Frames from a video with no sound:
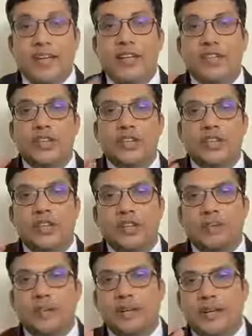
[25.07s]
रेडिएशन
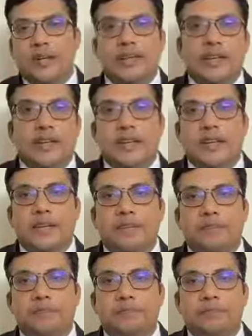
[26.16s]
ट्रीटमेंट इन कैंसर केयर